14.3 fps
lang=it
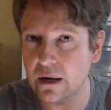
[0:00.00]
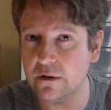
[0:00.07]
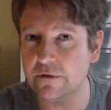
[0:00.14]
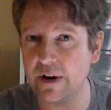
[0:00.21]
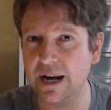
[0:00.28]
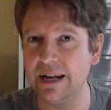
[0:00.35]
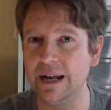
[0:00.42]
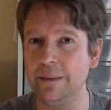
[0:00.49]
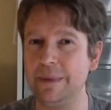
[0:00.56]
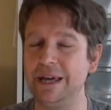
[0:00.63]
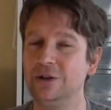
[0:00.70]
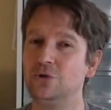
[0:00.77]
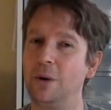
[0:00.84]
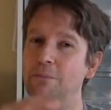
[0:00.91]
fra
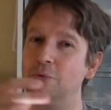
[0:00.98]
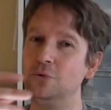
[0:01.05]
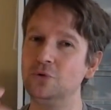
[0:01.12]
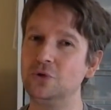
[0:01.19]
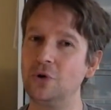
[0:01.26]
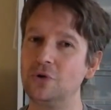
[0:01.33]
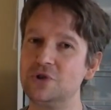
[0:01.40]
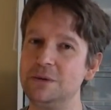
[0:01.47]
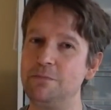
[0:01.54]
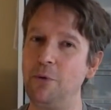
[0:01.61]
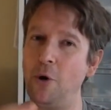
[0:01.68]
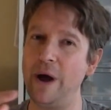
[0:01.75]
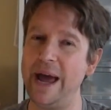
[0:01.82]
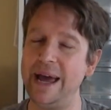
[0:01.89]
l'elemento appunto così
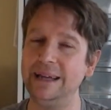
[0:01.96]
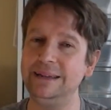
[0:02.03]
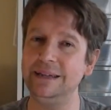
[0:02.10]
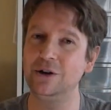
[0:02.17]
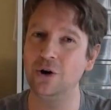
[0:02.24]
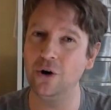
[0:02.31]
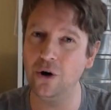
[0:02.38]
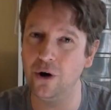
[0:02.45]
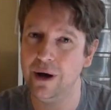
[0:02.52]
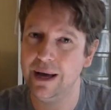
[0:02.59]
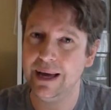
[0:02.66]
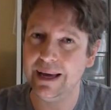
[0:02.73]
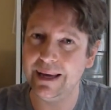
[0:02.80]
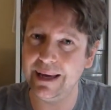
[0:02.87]
poetico
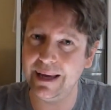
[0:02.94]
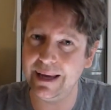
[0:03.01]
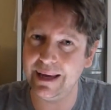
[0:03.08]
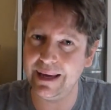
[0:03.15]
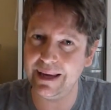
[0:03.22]
è,